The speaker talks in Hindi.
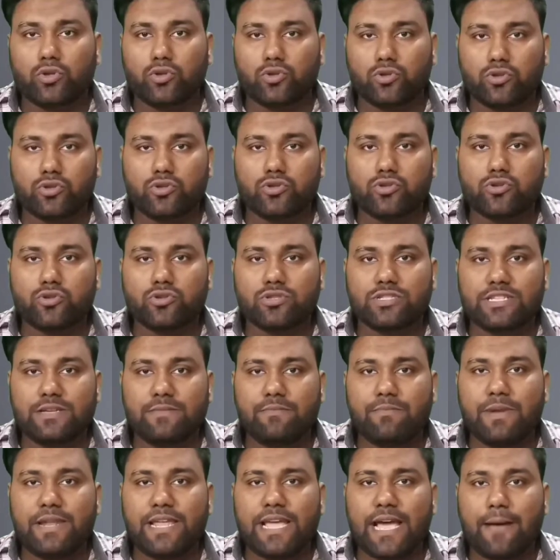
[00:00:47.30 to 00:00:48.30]
तो दोस्तों
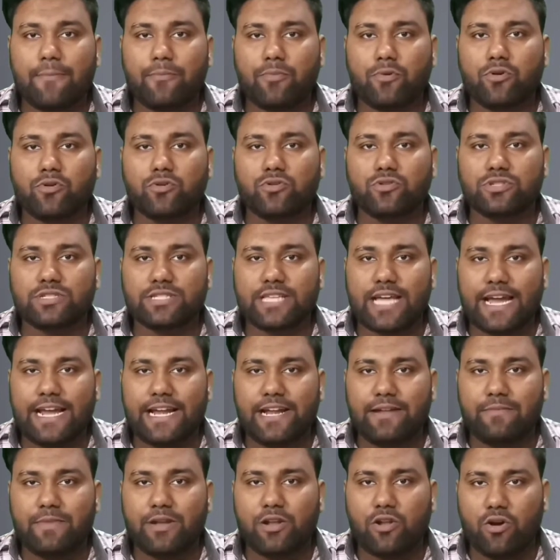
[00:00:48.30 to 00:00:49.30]
सिंपली आपको उस
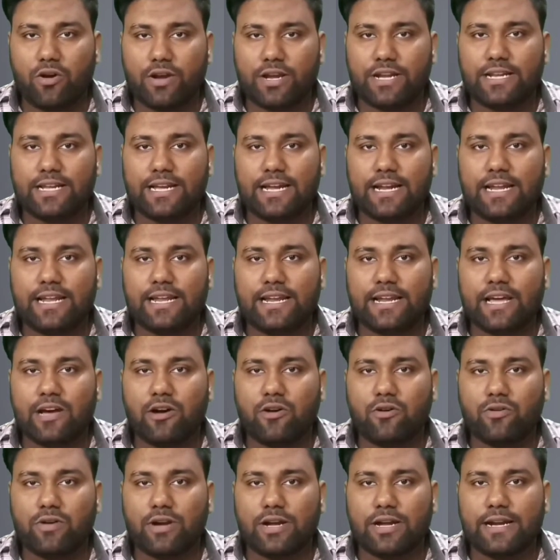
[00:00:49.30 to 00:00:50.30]
साइट में लॉगिन कर लेना
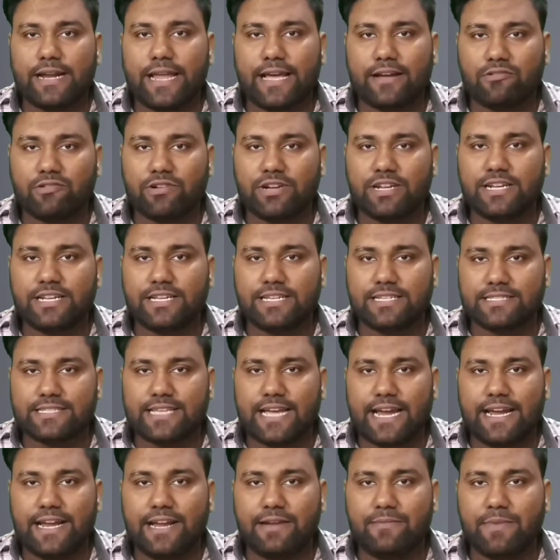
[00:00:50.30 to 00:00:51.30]
होगा रेकोटिन की
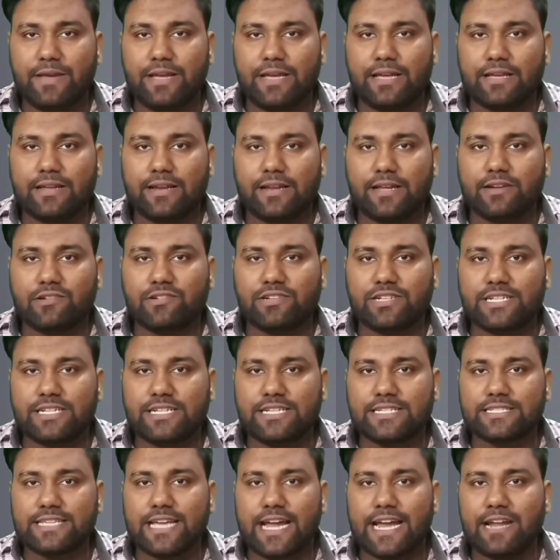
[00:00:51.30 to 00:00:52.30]
साइट में रेकोटिन
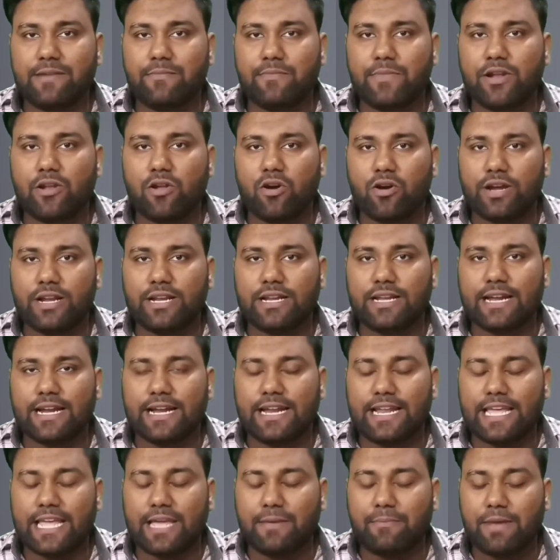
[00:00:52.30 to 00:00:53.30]
की साइट में लॉगिन
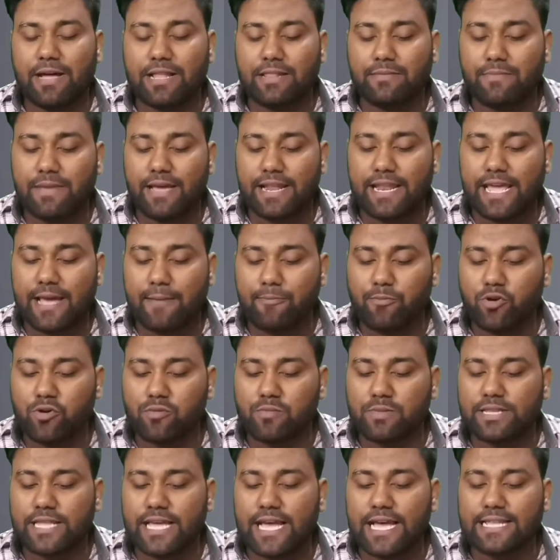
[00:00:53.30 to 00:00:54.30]
करने के बाद मैंने आपको
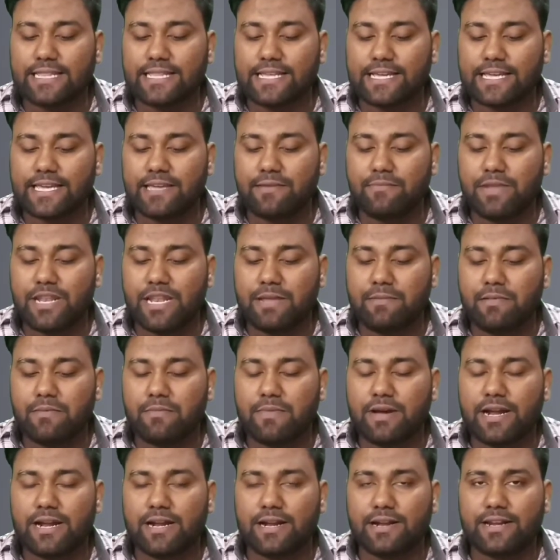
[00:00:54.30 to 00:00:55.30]
बताया था कि
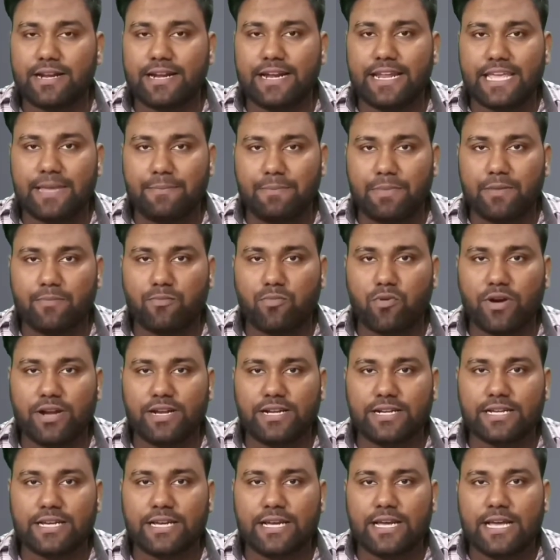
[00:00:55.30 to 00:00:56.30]
मिनिमम 100 ईपी
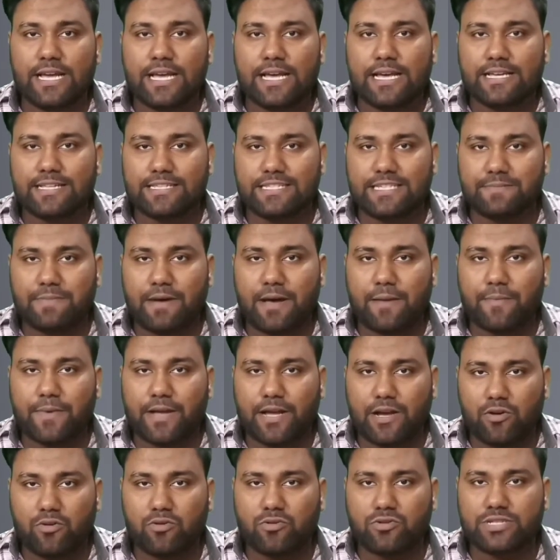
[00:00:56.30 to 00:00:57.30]
पॉइंट जब
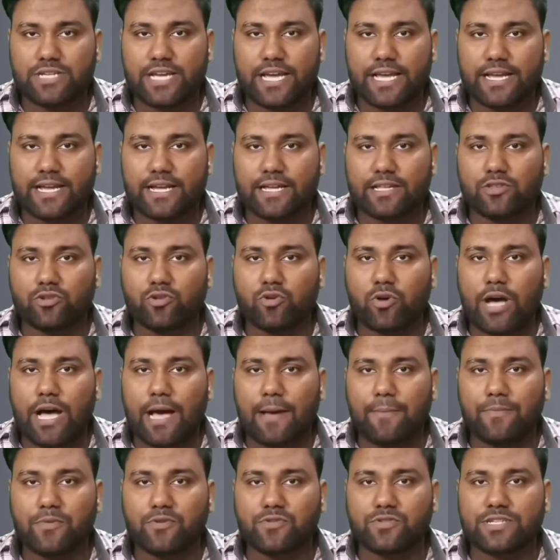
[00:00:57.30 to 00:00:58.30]
आपका हो जाएगा तो
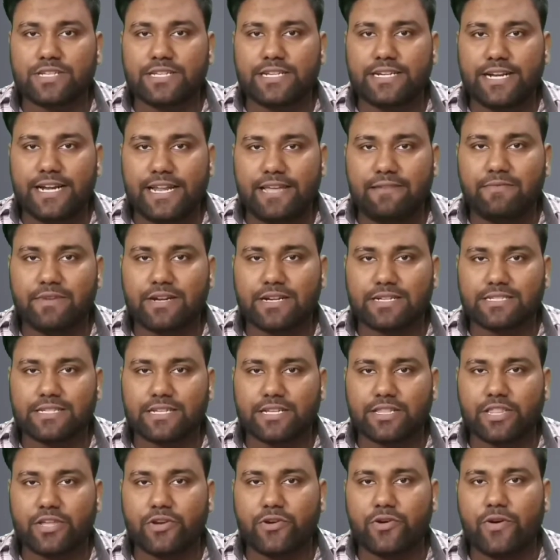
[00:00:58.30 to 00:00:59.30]
आप उसे रिडीम कर
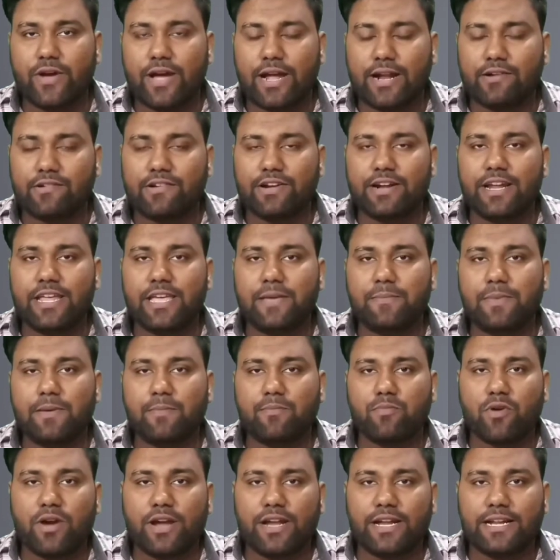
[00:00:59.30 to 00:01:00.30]
सकते हो 100 ईपी
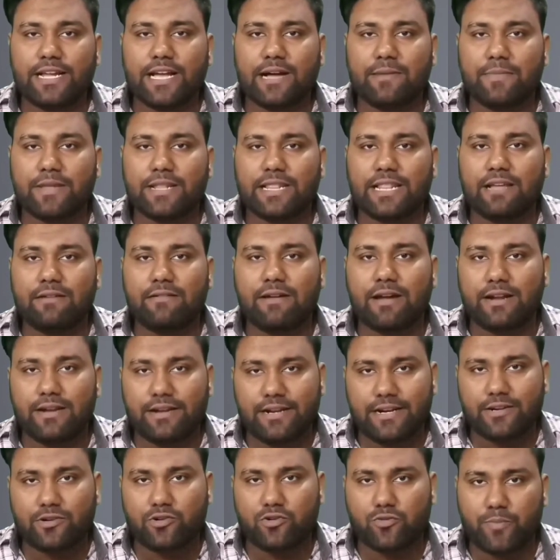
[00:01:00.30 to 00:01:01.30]
पॉइंट का मतलब
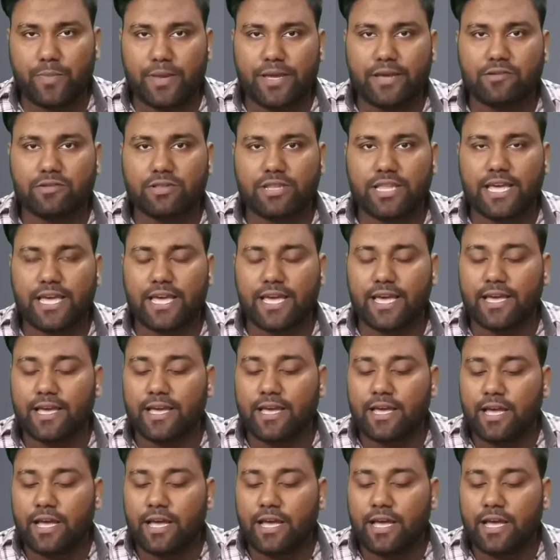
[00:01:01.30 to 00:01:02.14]
हंड्रेड रुपये होते हैं